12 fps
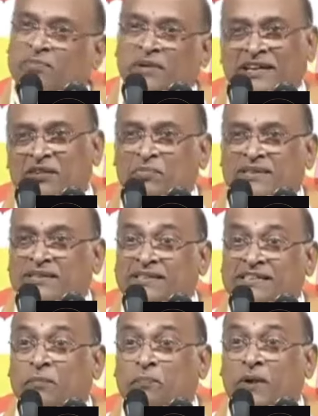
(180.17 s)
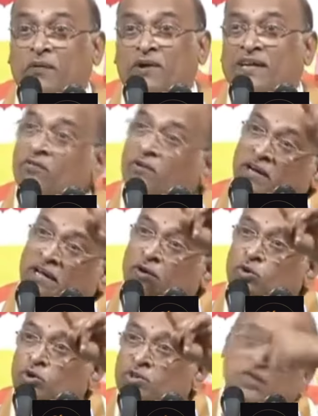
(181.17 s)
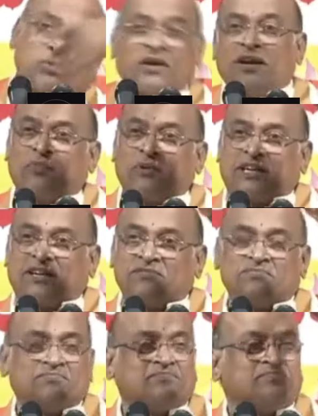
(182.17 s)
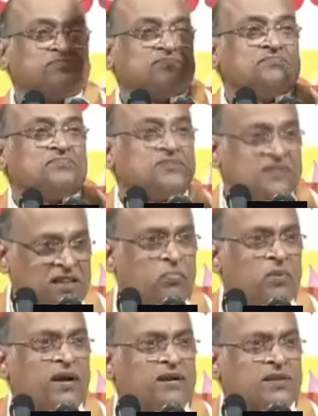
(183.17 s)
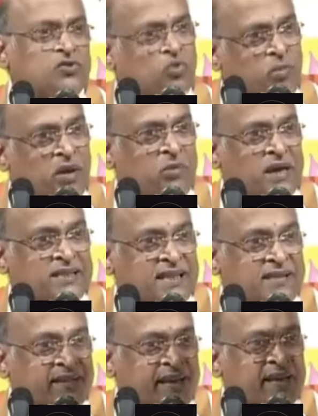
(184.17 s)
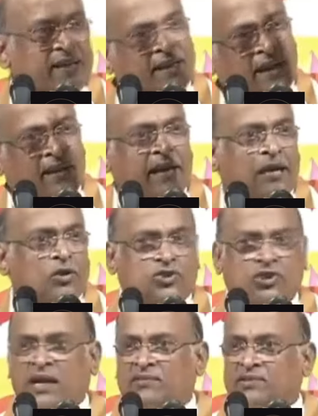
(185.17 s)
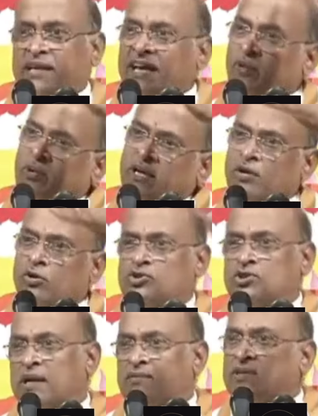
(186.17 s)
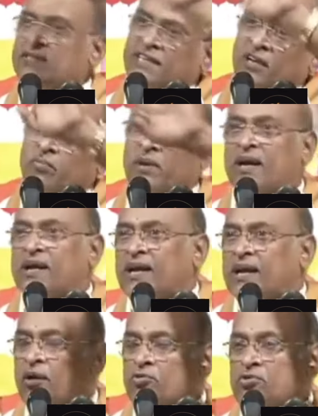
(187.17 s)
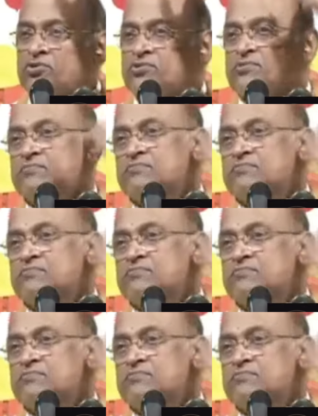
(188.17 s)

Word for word: జాగ్రత్త పడడం మంచిది చెప్పామంటే వాడు ఏదో సమయంలో వెళ్ళిపోతాడు చిన్నపిల్లాడి తత్వం మన మనస్సు అంతే ఎన్ని ఏళ్ళు వచ్చినా అంతే ఎనభై ఏళ్ళు వచ్చినా అంతే చిన్నపిల్లాడిగానే ఆలోచన